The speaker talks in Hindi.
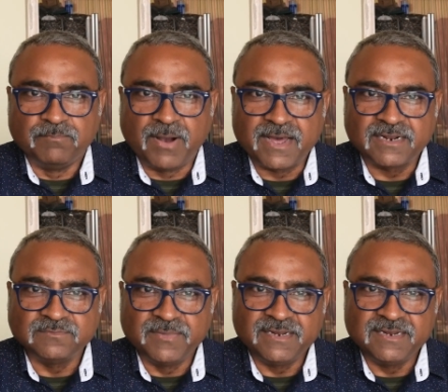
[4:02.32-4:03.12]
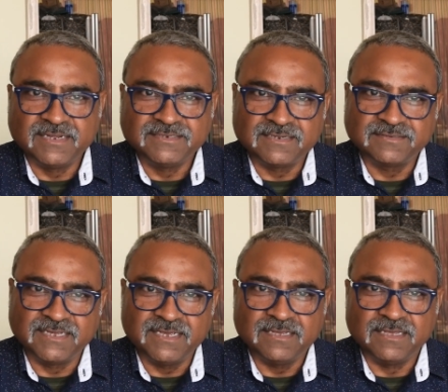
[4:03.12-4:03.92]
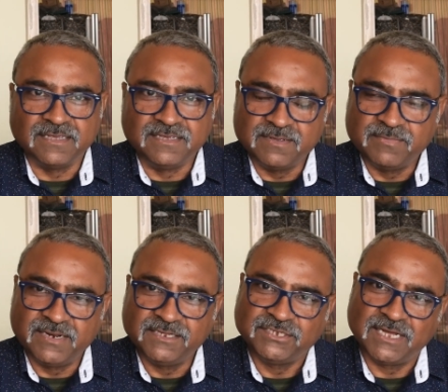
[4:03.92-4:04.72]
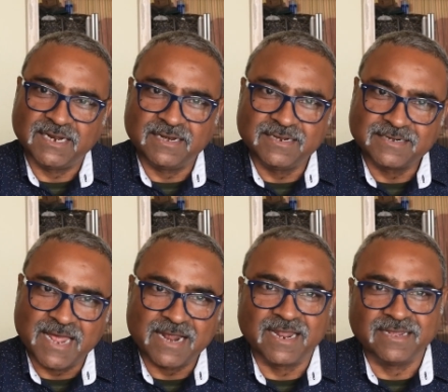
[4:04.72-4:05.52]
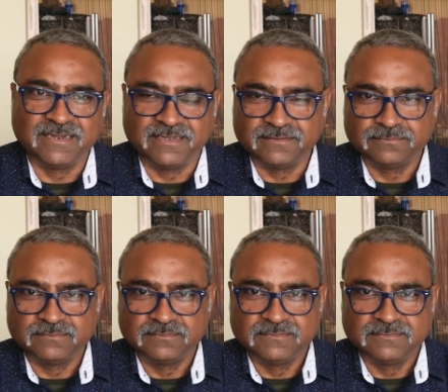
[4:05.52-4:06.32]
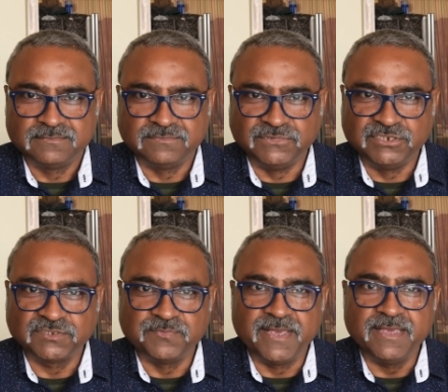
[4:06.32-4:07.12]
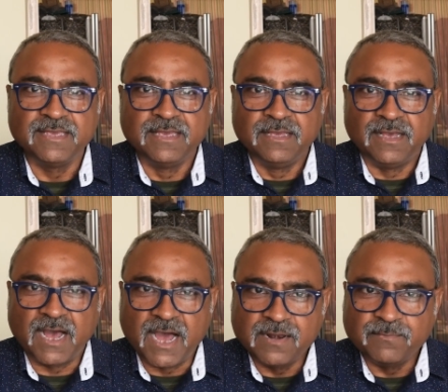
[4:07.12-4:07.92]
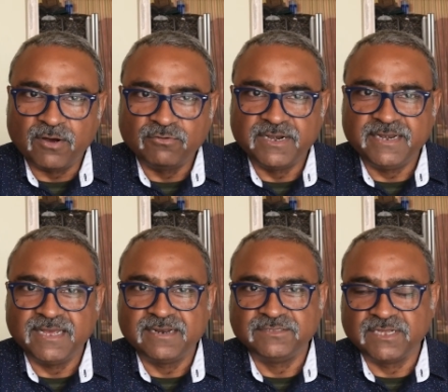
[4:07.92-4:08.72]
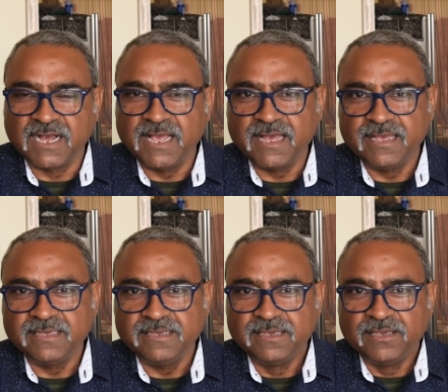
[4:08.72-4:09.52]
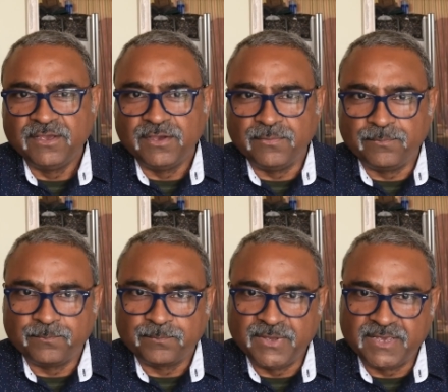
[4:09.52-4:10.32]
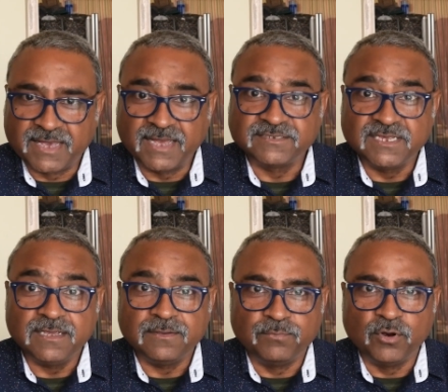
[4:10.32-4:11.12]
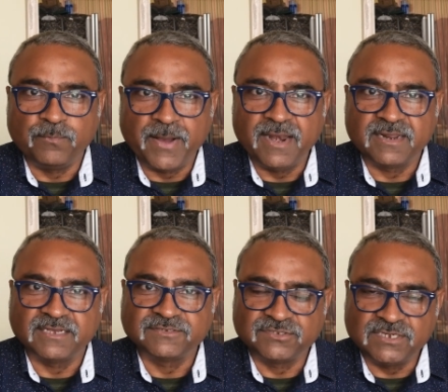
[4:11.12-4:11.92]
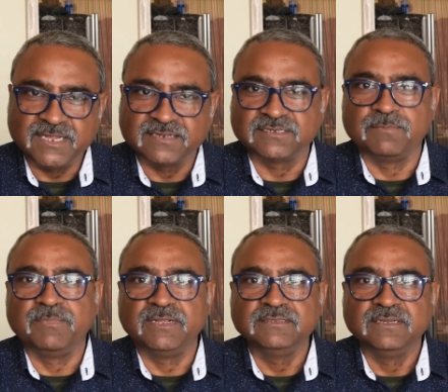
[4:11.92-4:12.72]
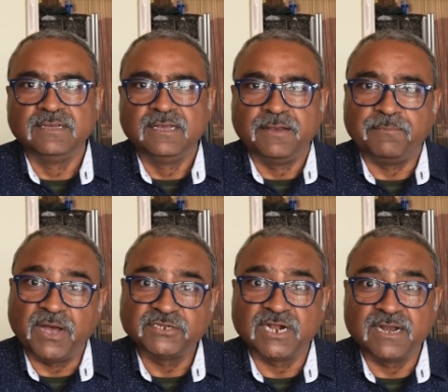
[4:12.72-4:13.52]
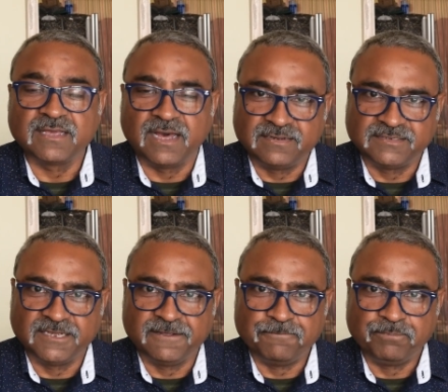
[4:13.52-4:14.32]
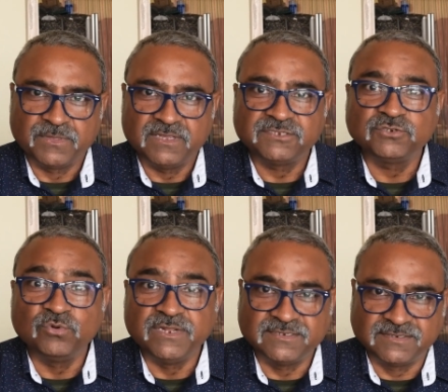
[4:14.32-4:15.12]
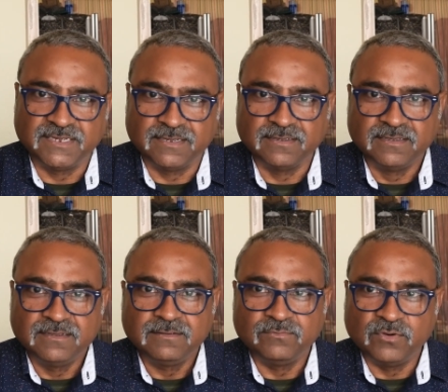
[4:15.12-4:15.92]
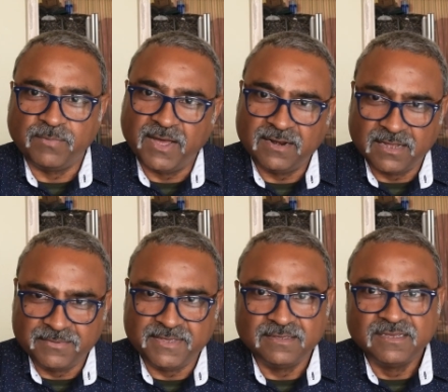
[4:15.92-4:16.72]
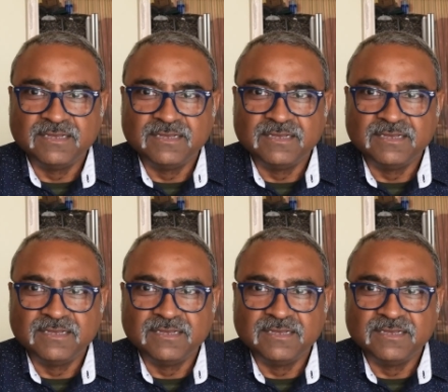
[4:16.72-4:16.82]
भारत मेरी नज़र से ये मेरे चैनल की टैगलाइन है जिसमें अनबाउंड इंडिया ने दिखाया है कि कैसे भोपाल का सीधा संबंध पाषाण काल से है स्टोन एज से है भोपाल अभी